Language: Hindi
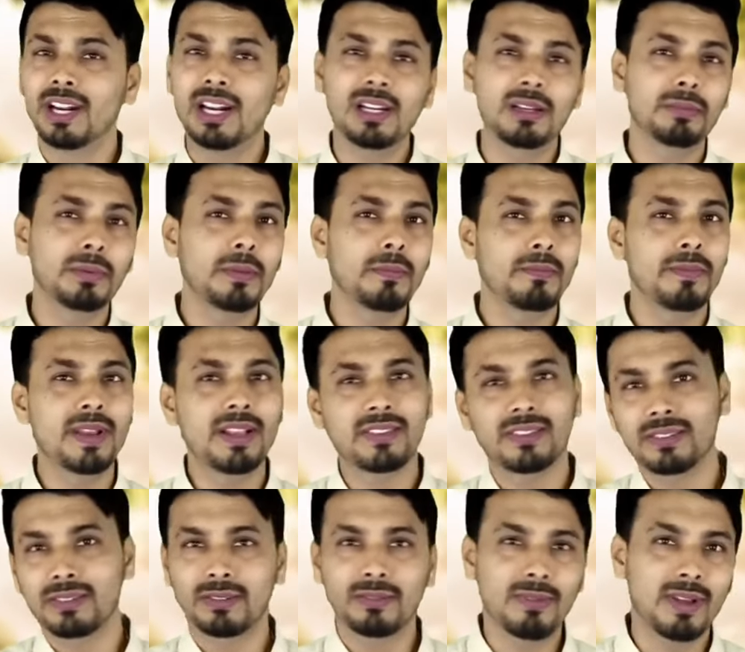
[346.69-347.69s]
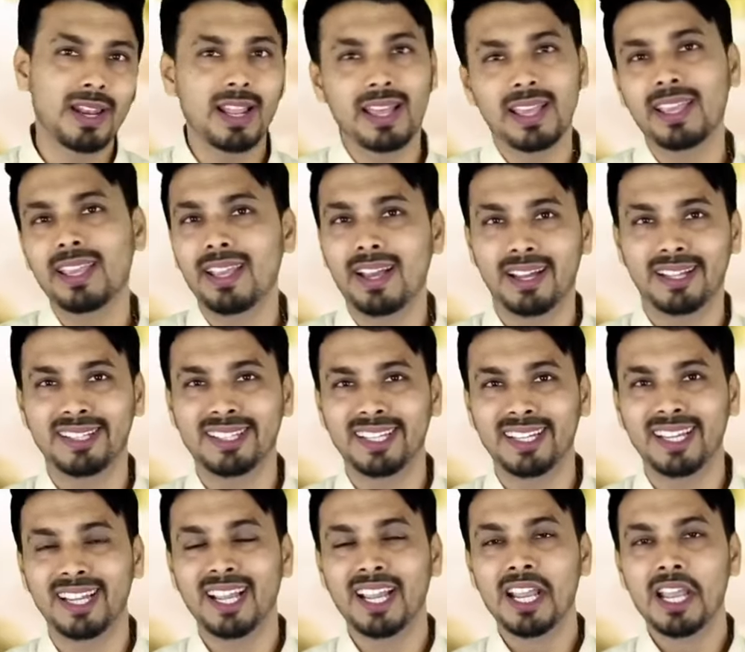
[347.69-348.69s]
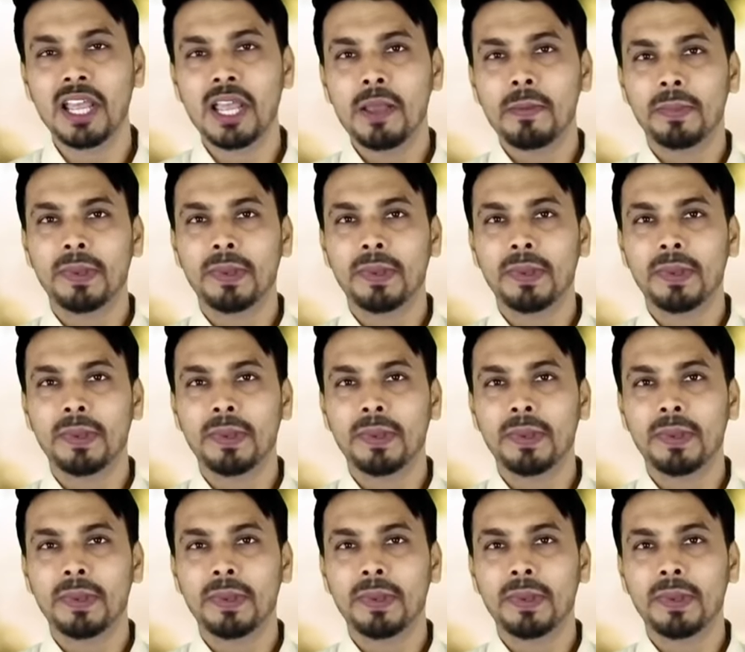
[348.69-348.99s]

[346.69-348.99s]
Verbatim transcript: रिज़ल्ट भी मिक्स वाला ही आता है